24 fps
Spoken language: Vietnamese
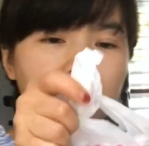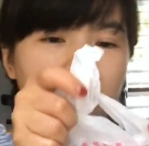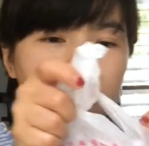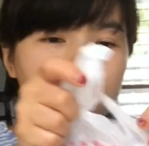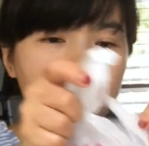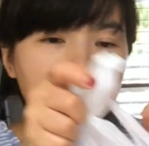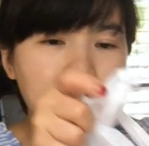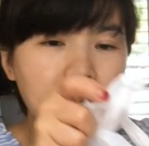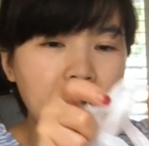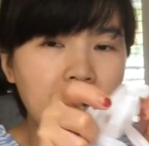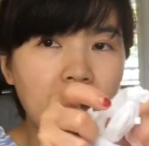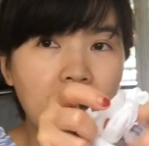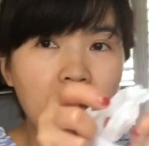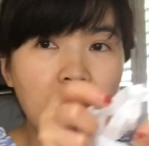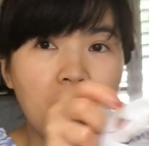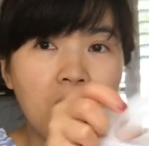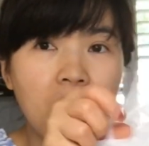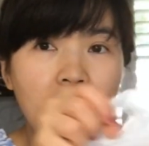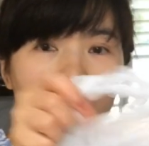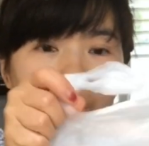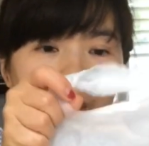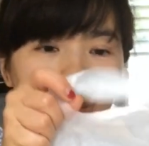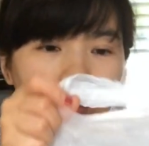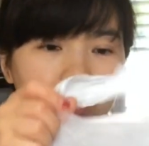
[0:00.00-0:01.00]
là như vậy
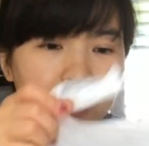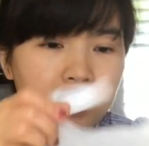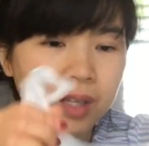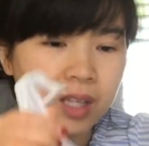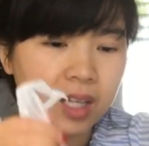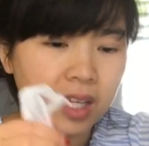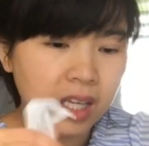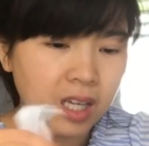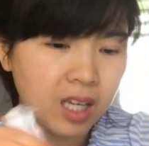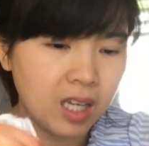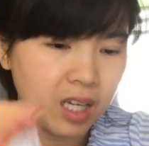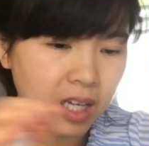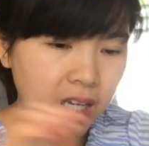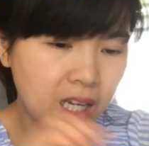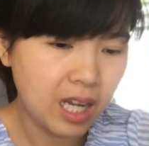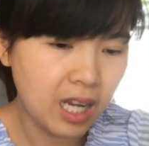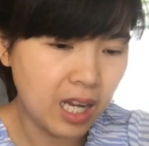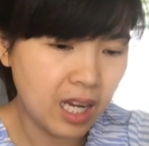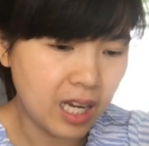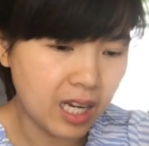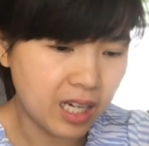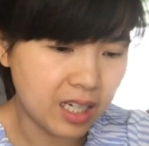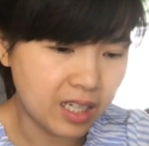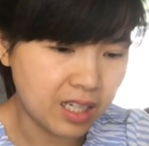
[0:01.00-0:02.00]
không
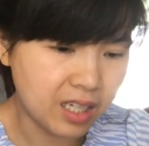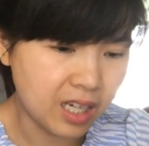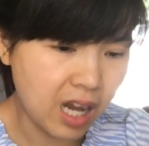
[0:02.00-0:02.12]
này là